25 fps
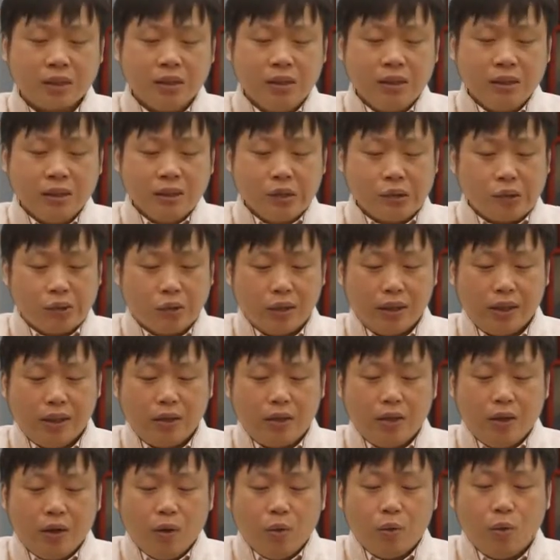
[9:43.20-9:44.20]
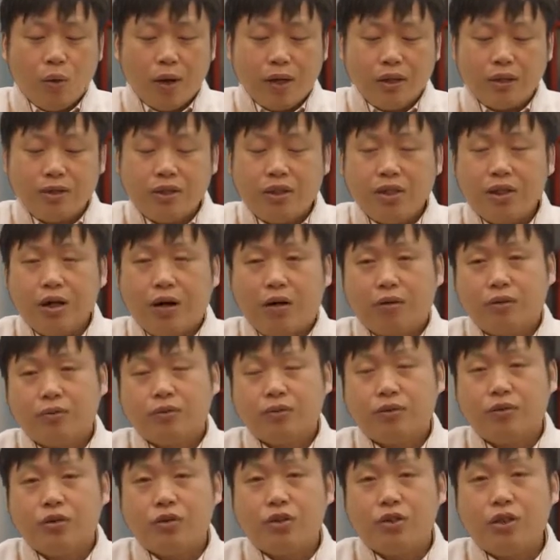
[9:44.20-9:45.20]
所以文教
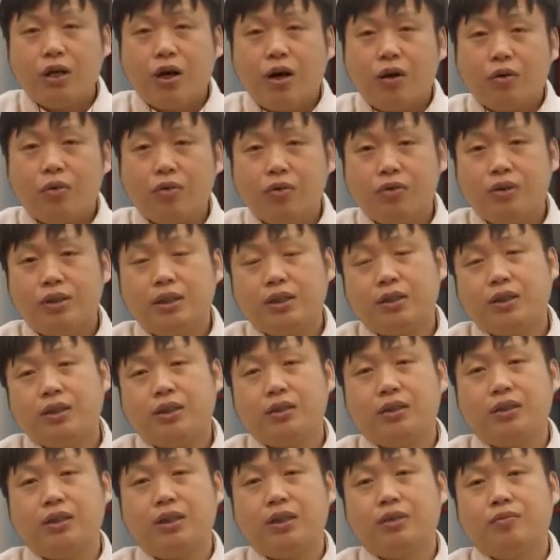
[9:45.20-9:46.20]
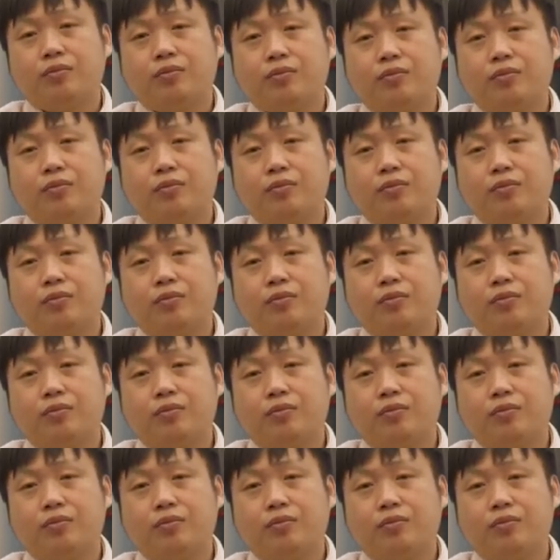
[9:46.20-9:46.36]
教育这个事情，